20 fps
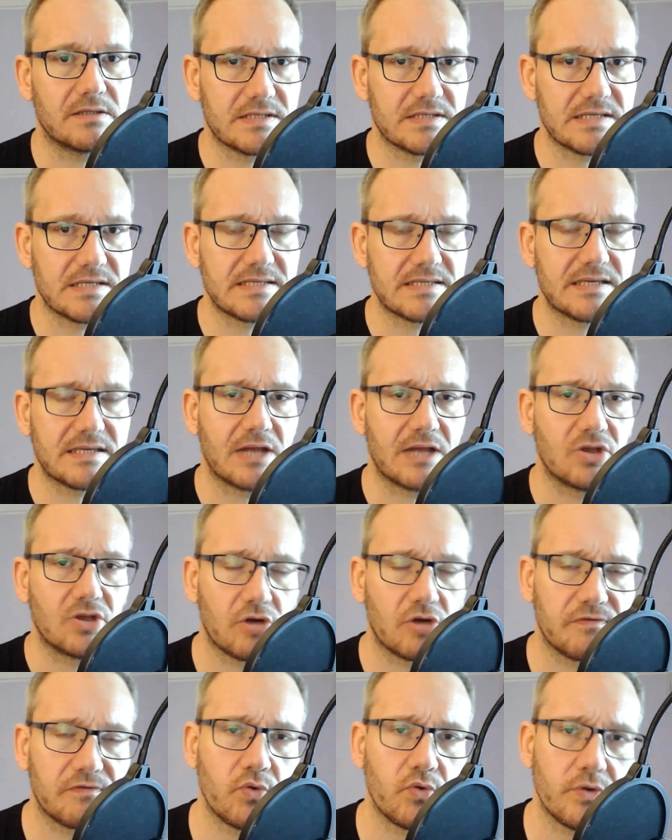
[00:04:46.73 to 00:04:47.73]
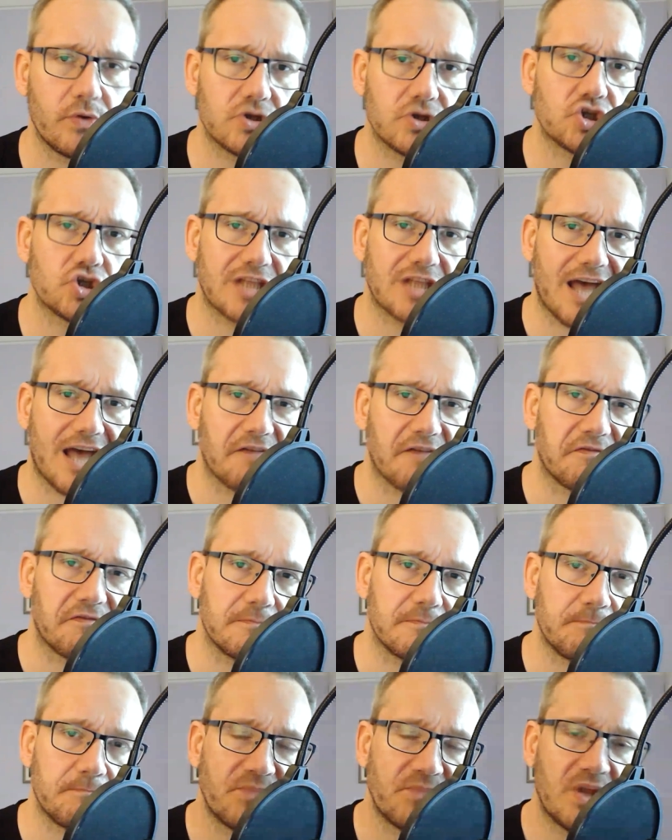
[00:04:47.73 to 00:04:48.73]
Ja? Das heißt, ich kann auch auf Höhe
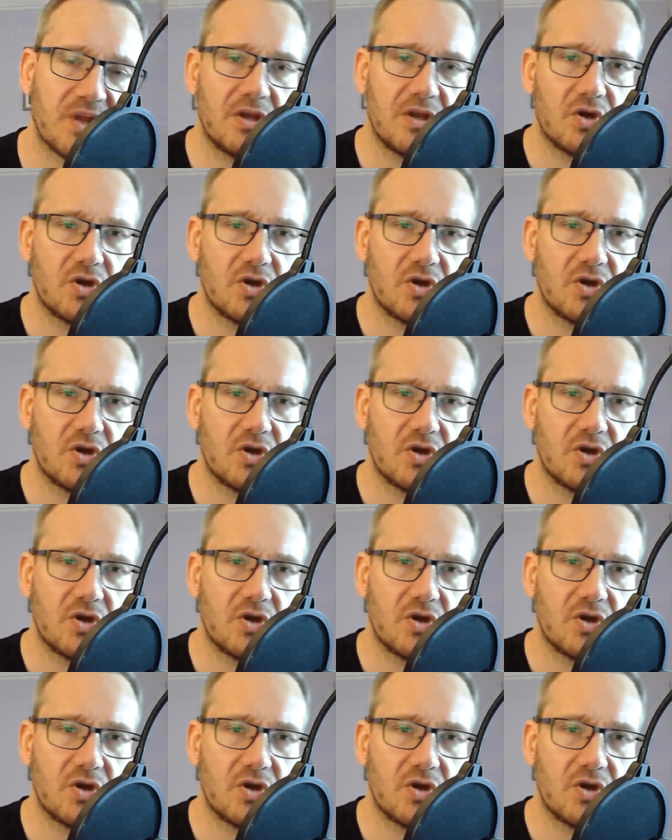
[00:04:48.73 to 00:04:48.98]
schlafen.